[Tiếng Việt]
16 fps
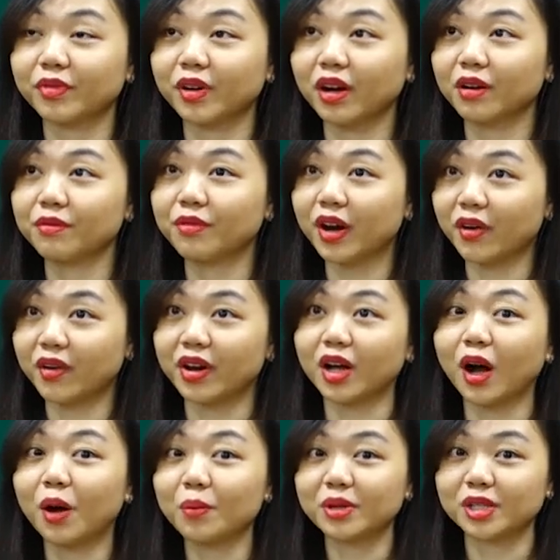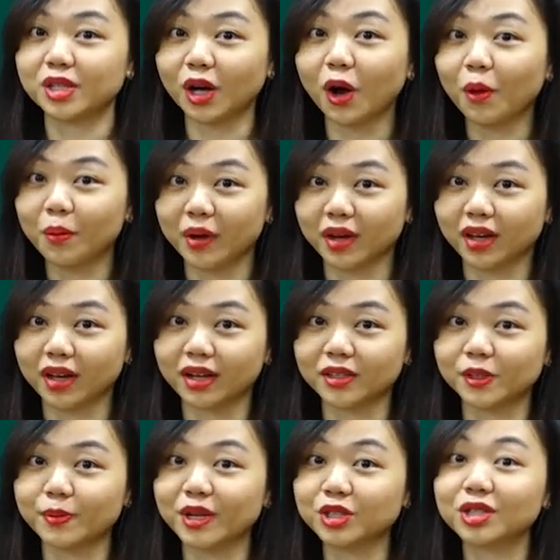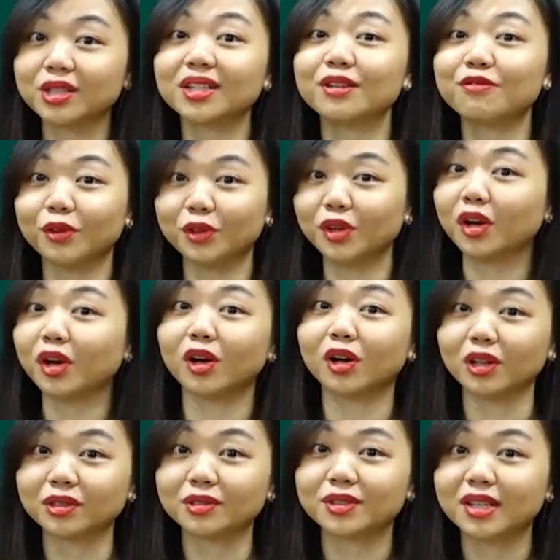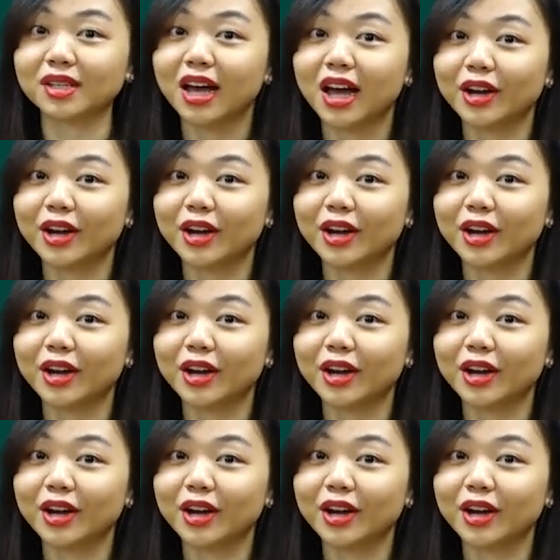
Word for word: a very common topic, especially for the girls.